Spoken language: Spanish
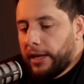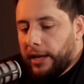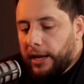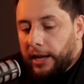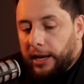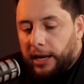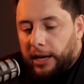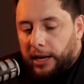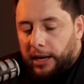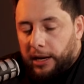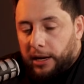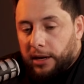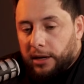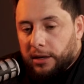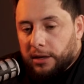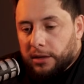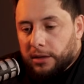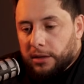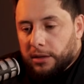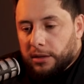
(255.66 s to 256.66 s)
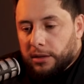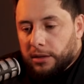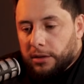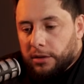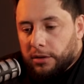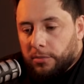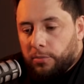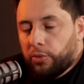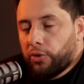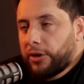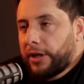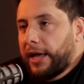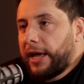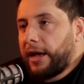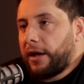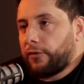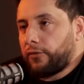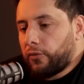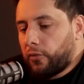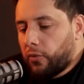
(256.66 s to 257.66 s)
Eh, ¿Por qué
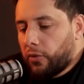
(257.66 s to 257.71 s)
es eso?